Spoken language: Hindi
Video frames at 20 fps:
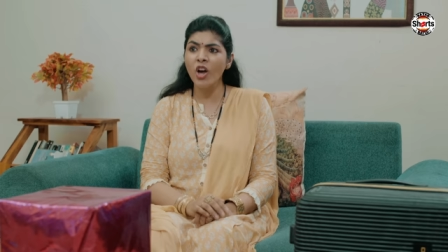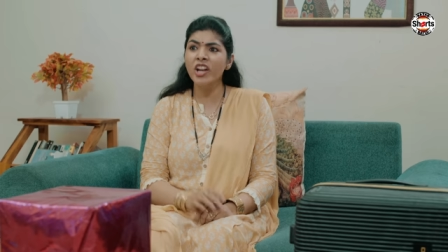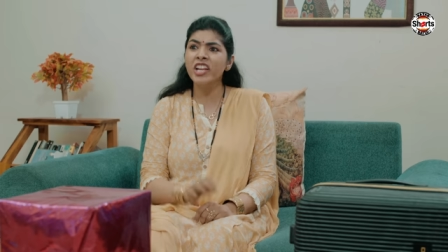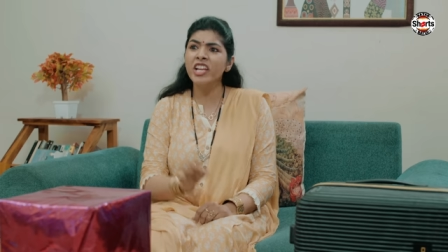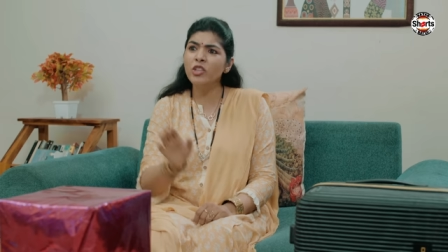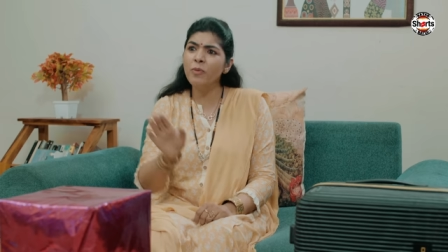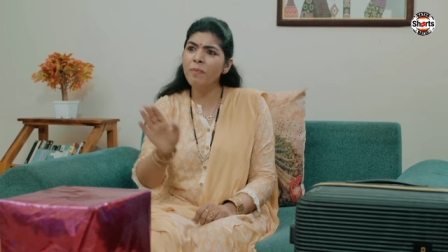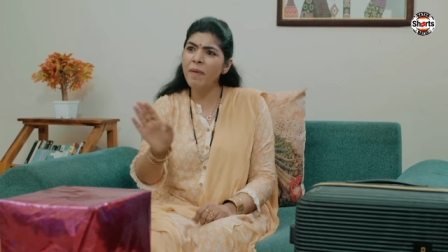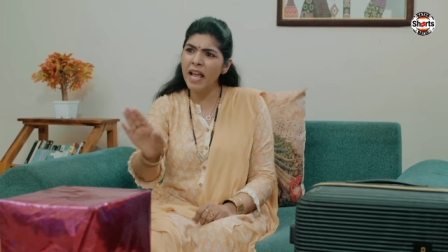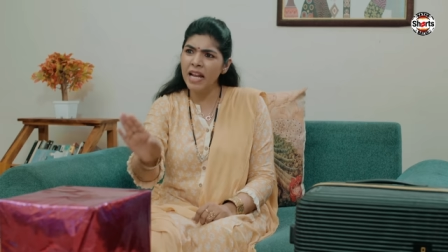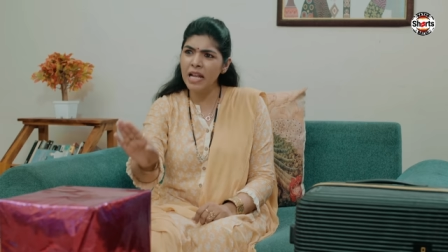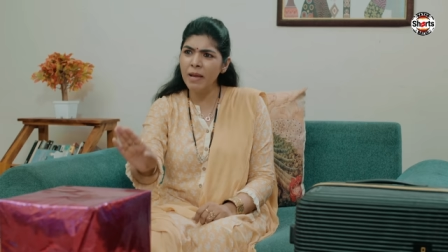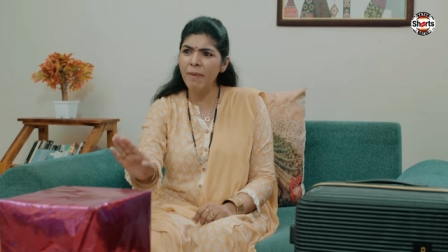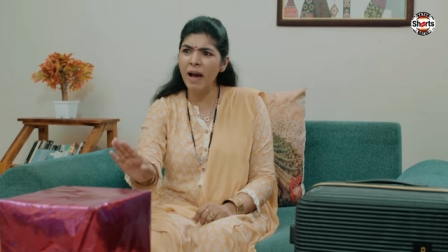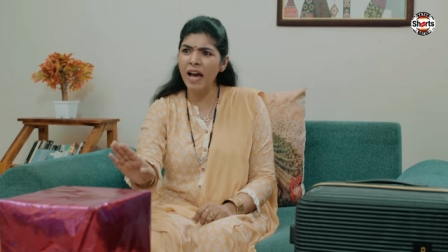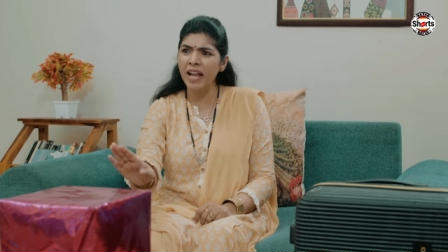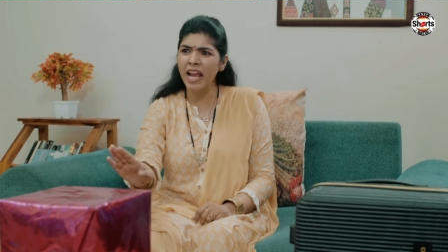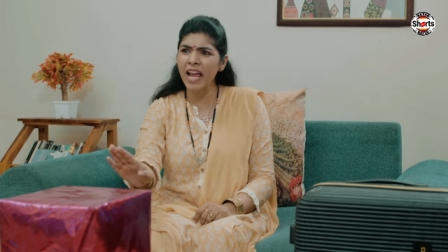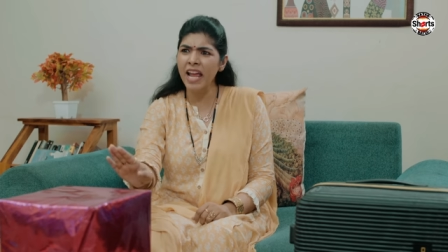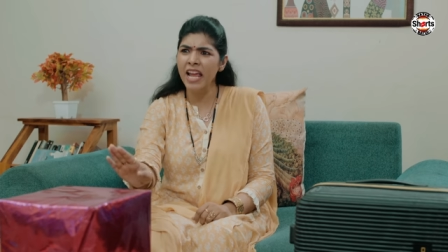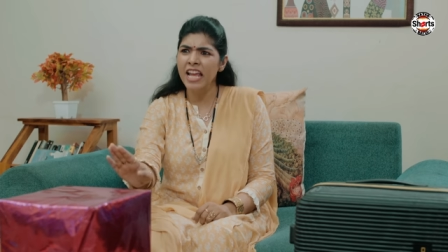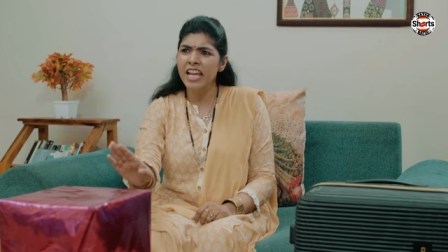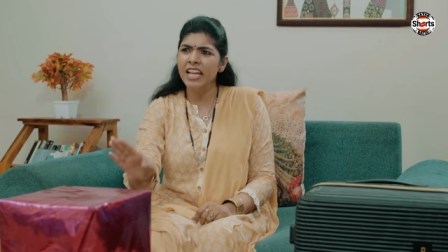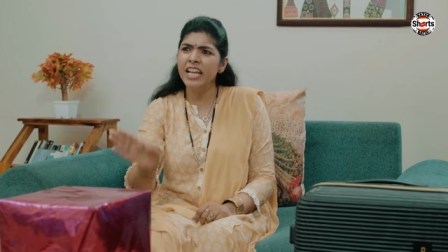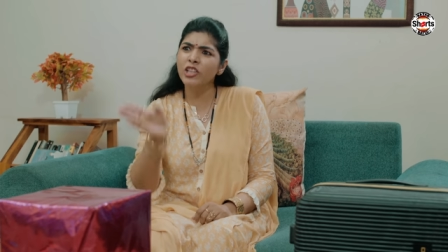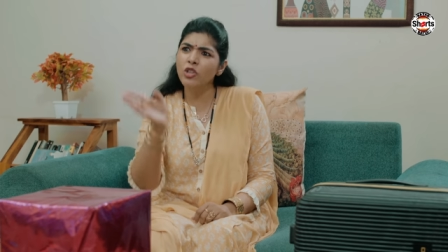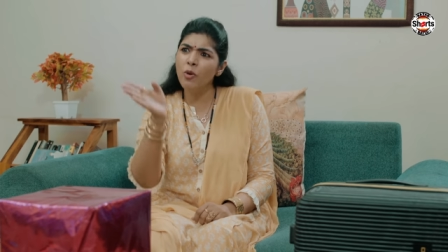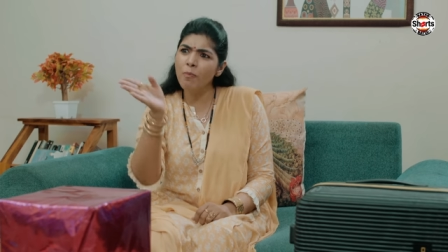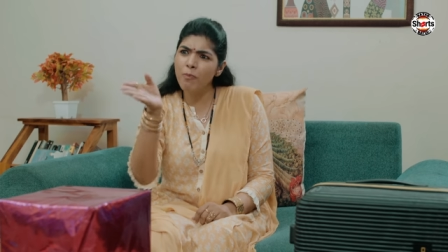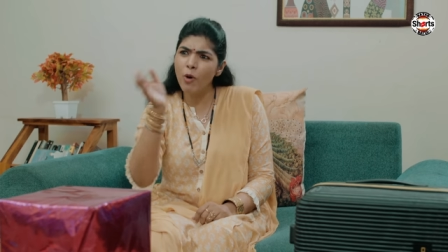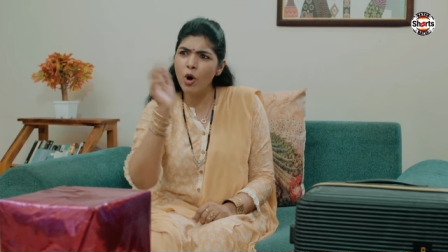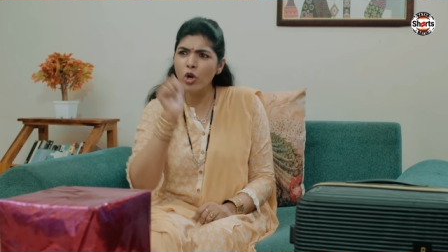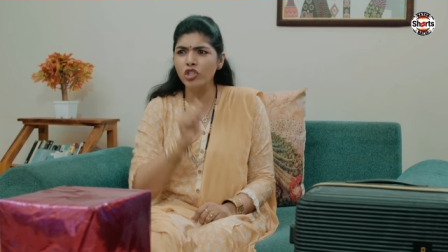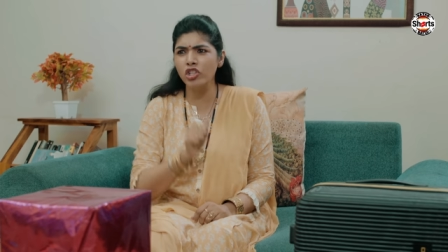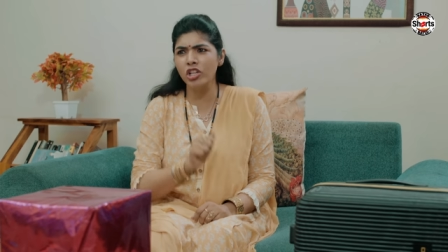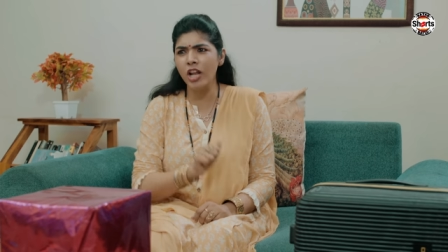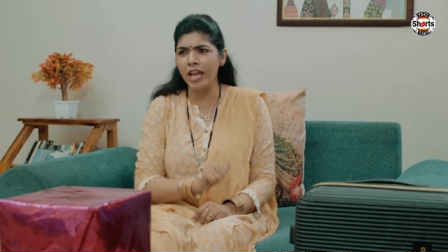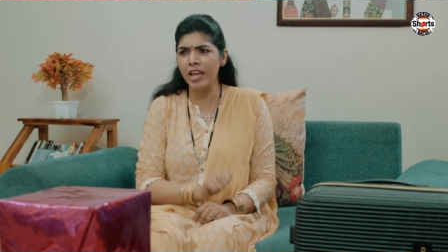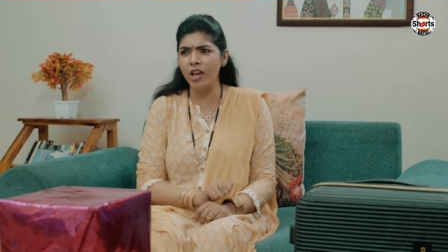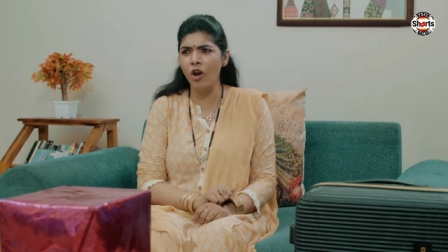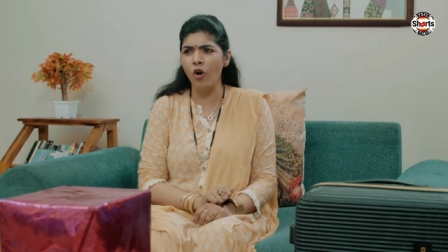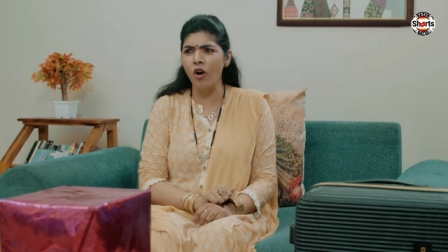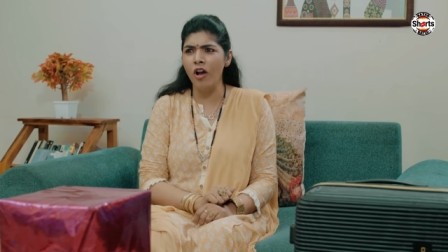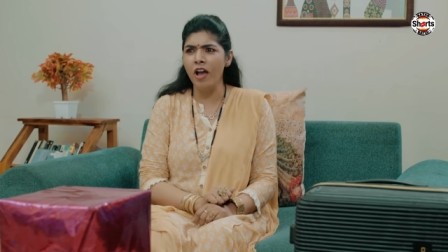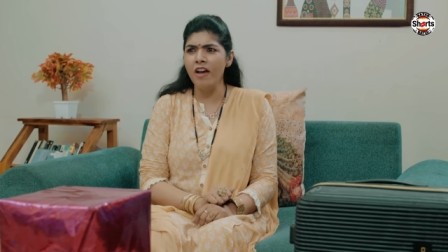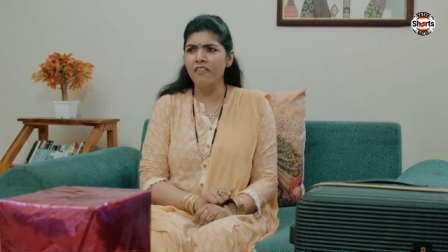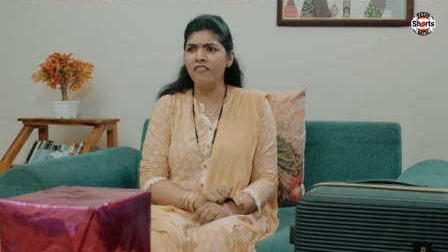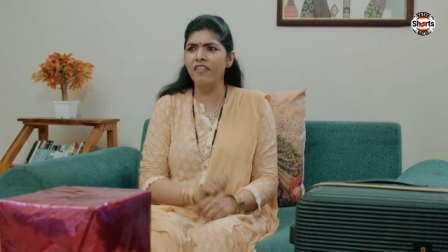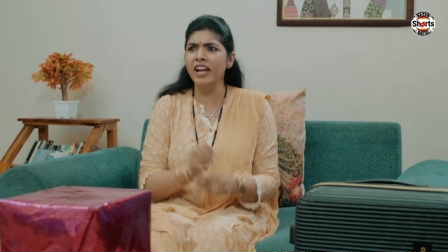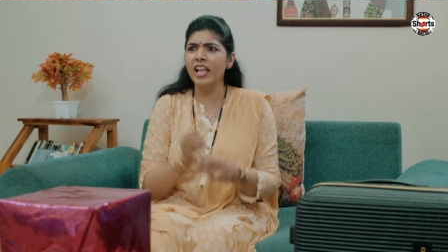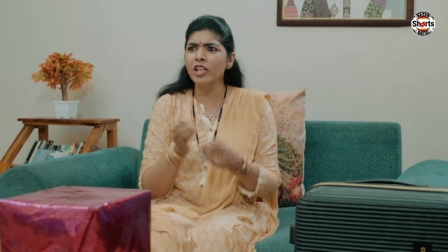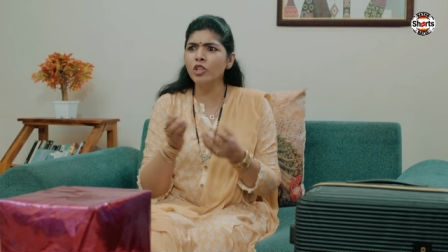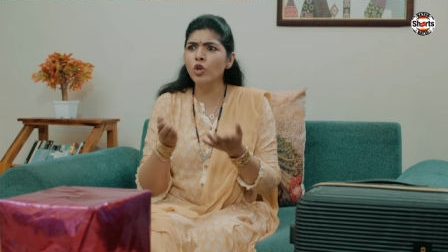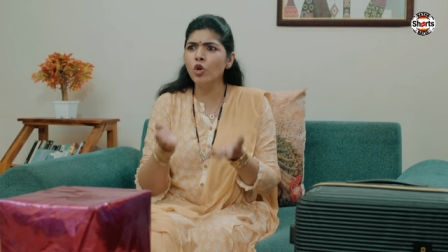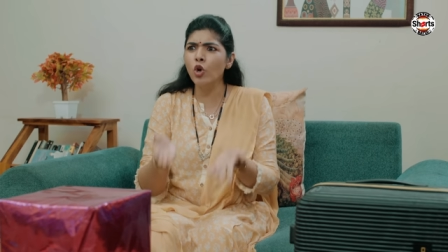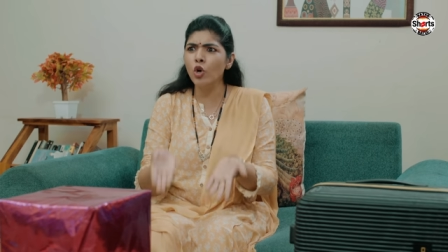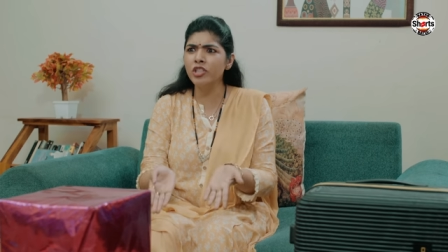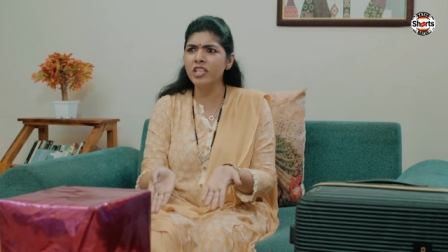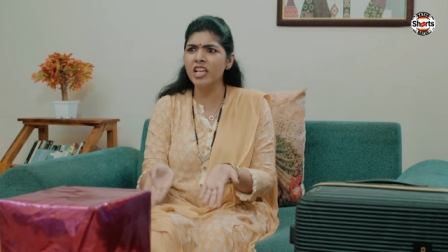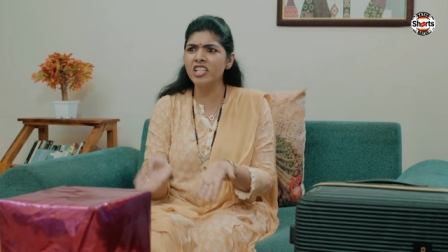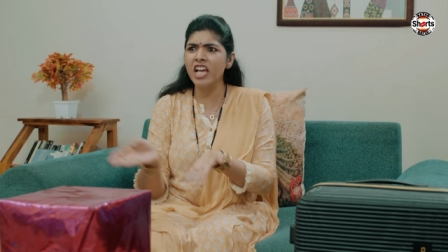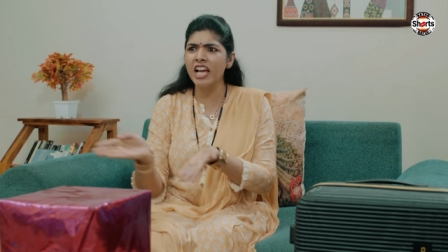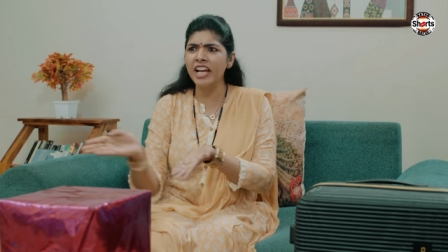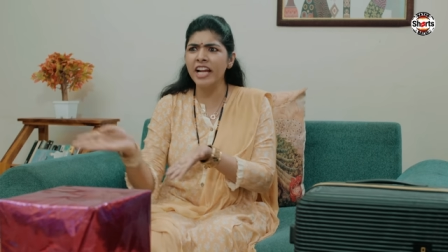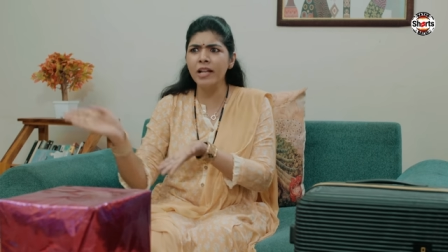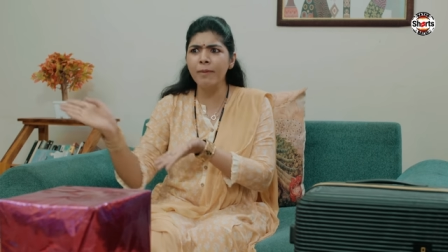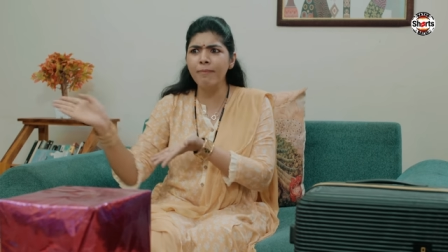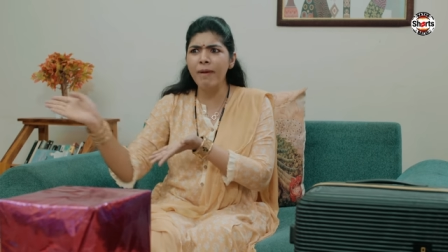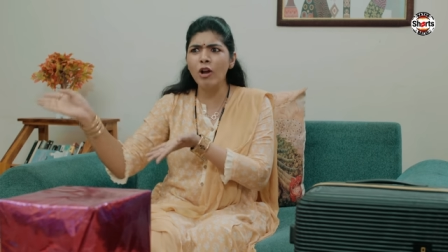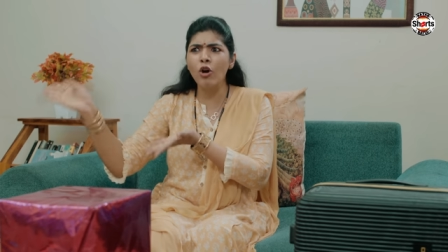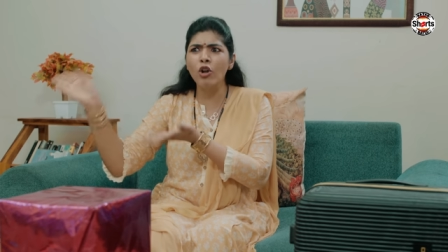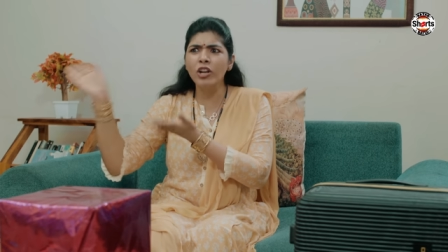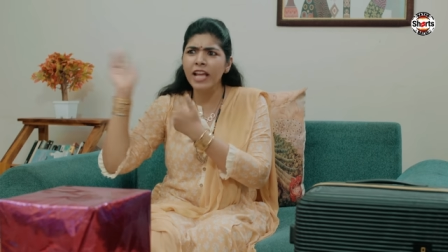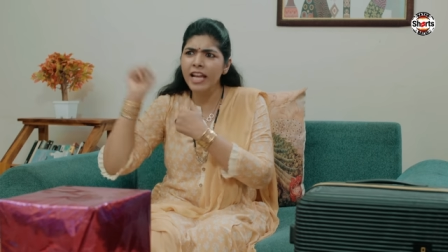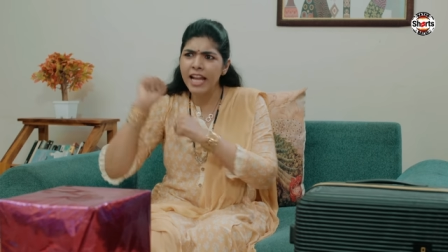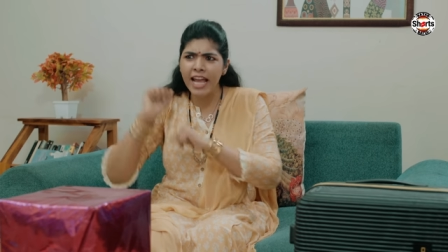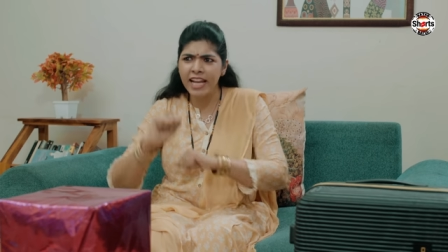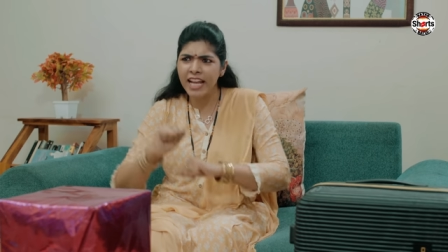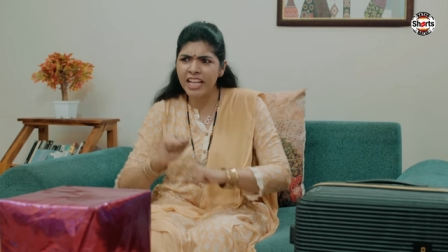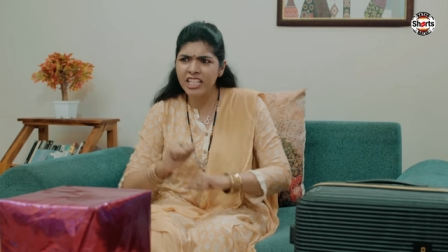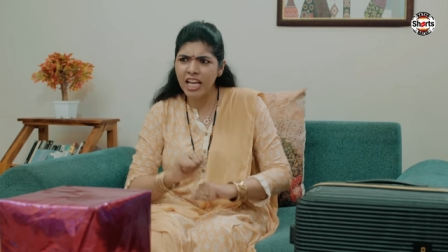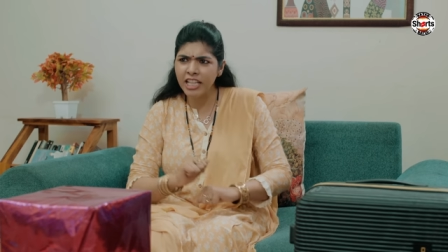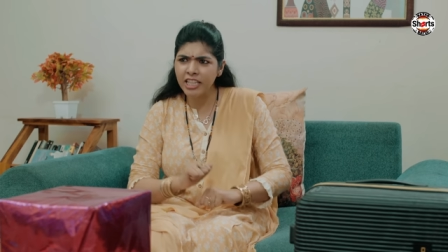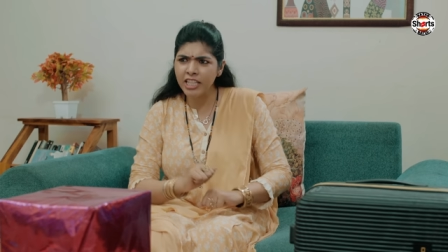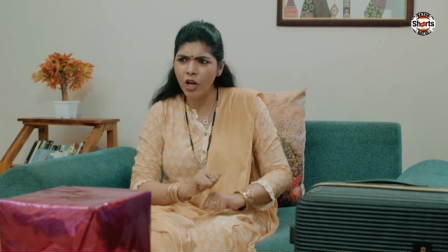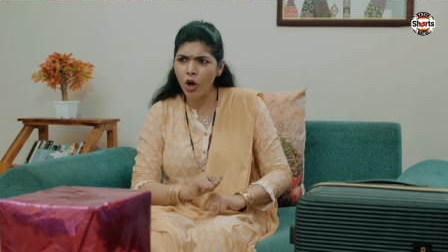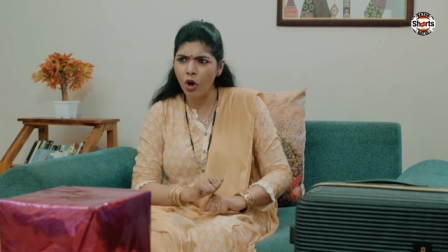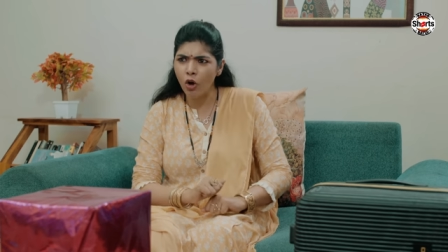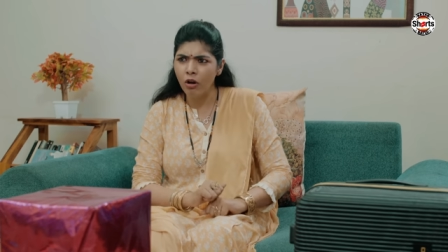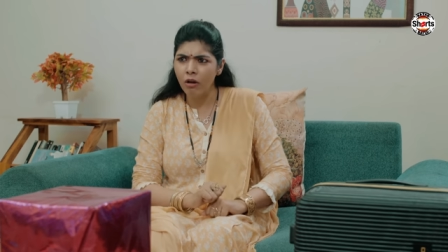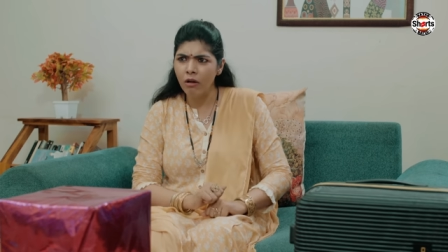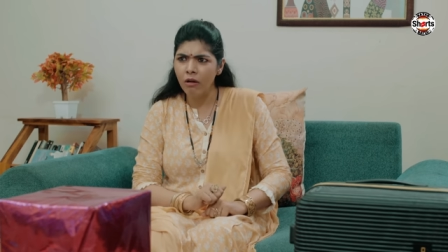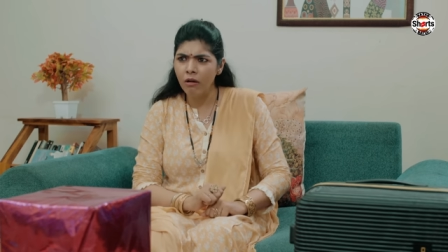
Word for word: और ये तो पहली बार है कि तुम पूछ रही हो वरना तो खुद से जाके डब्बा खोल के ले नहीं जाती हो